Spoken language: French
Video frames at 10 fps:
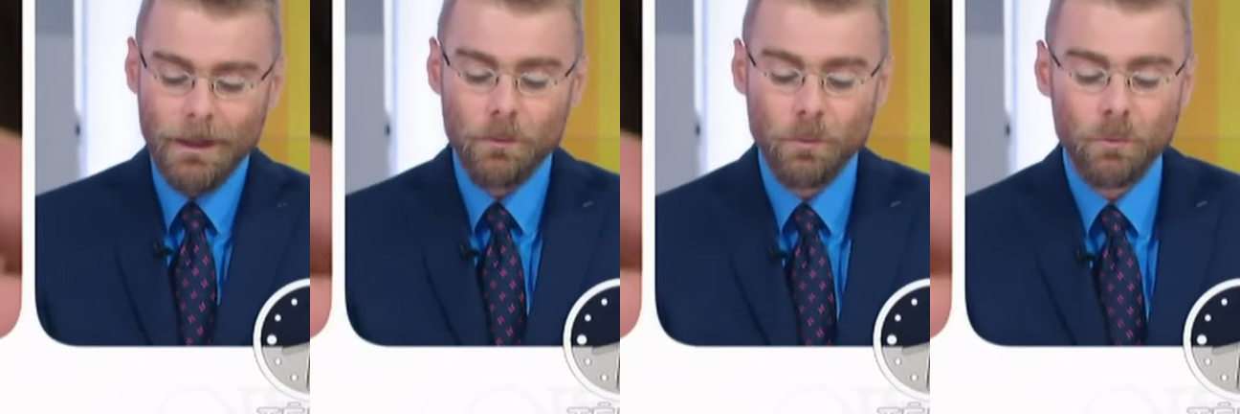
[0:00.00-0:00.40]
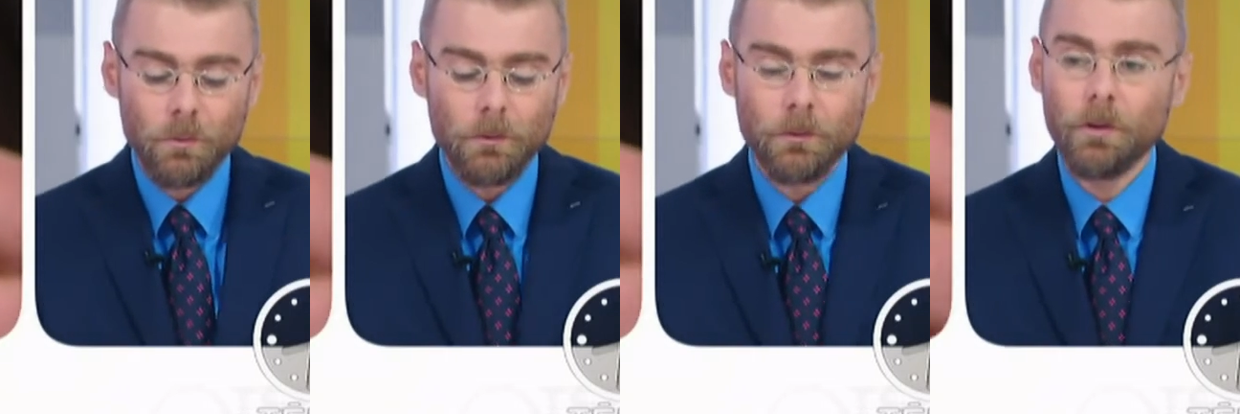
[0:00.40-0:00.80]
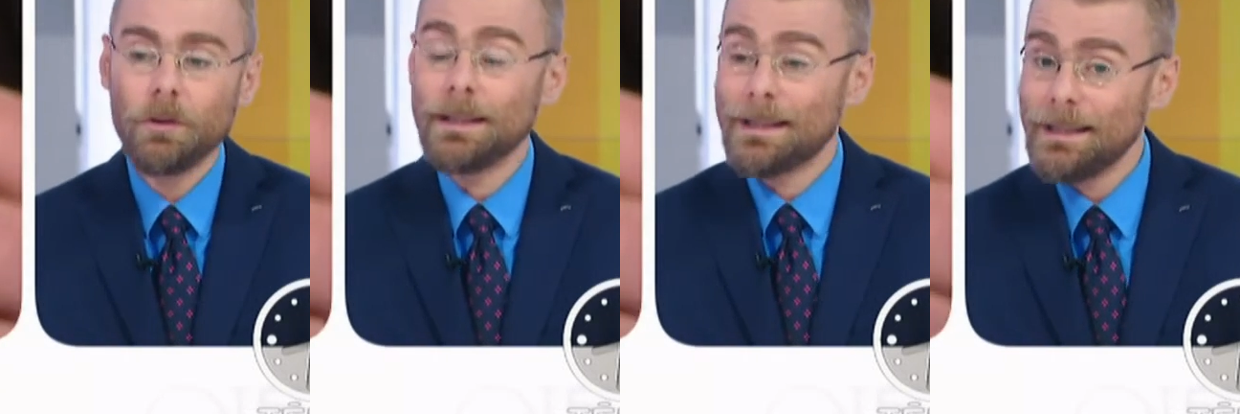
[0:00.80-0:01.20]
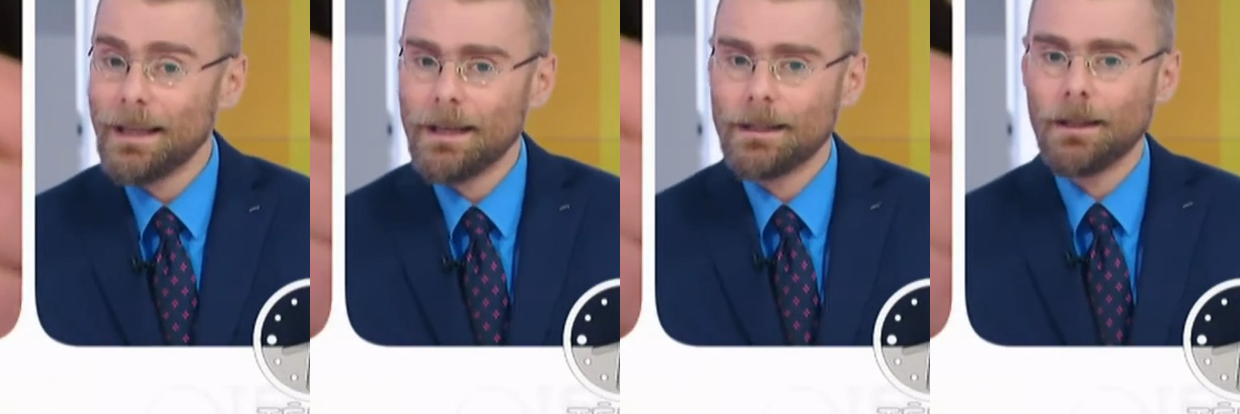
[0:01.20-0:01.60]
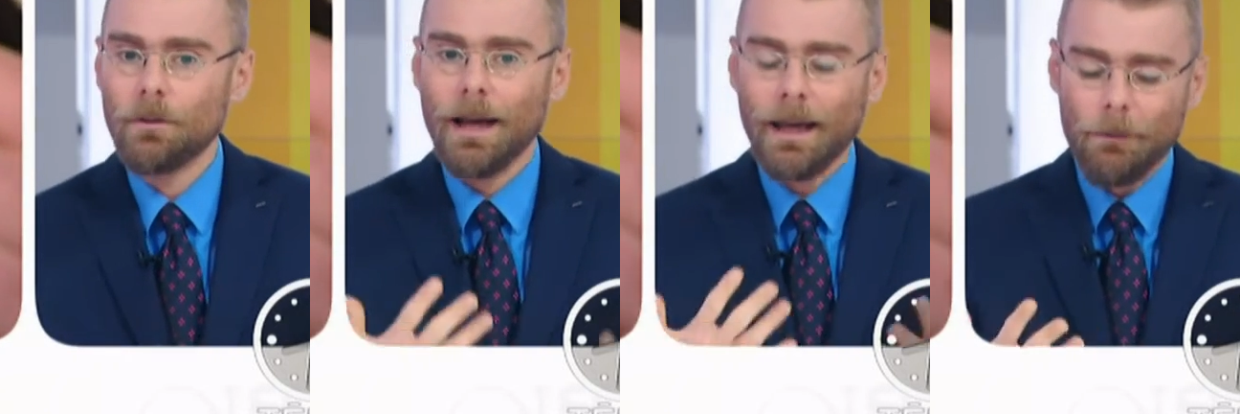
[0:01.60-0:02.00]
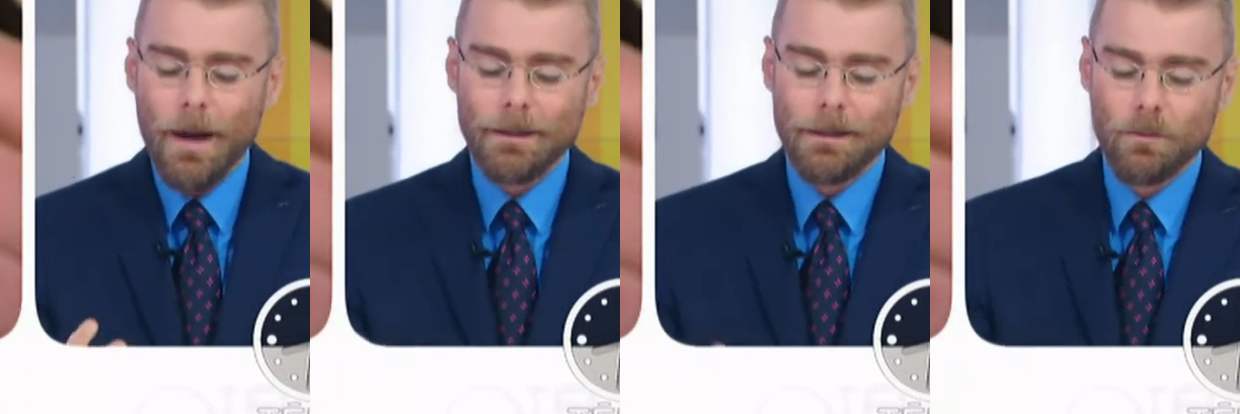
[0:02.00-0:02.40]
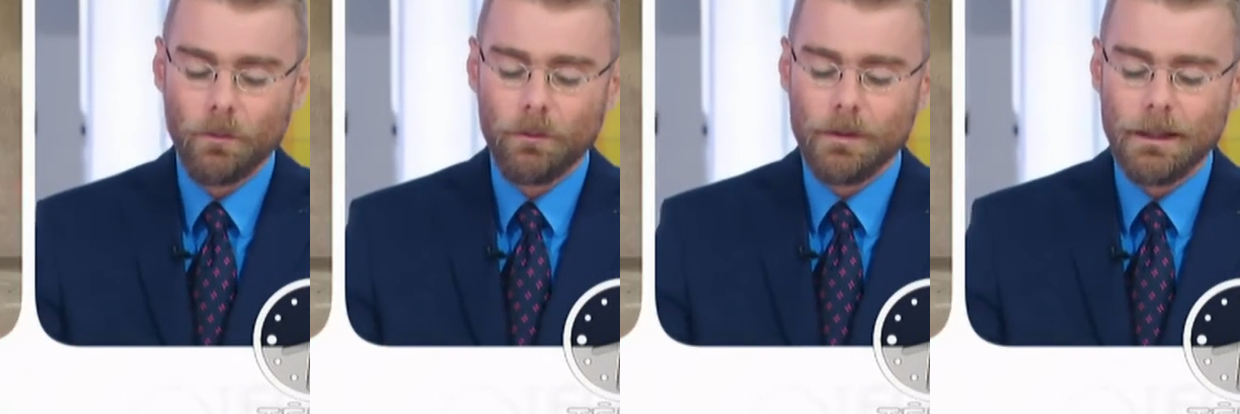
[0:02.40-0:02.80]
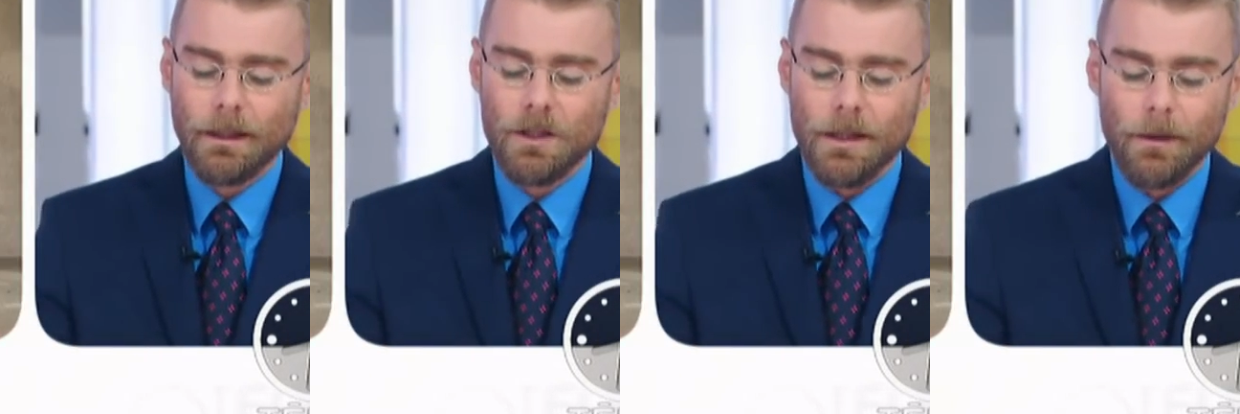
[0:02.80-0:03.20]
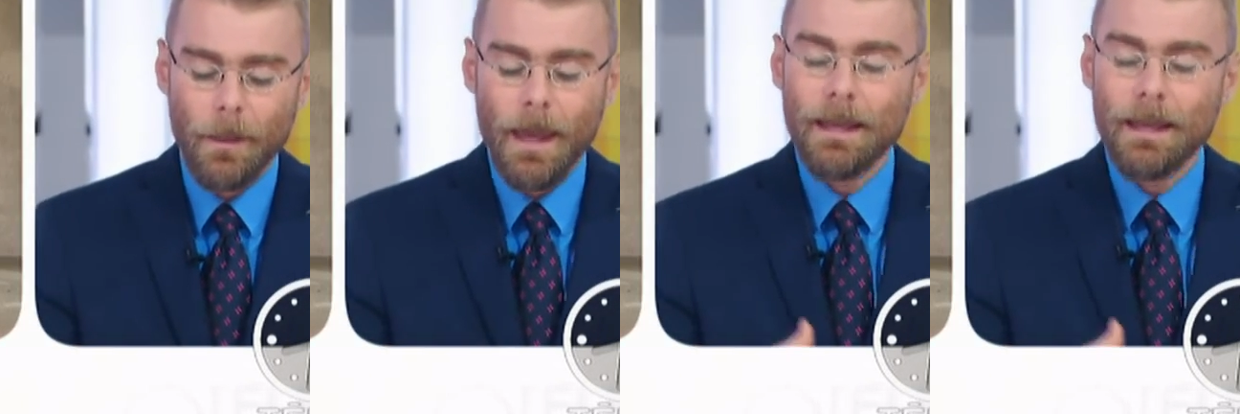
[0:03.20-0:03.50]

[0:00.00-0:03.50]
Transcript: du tout des inégalités, de la répartition de cette richesse. Il y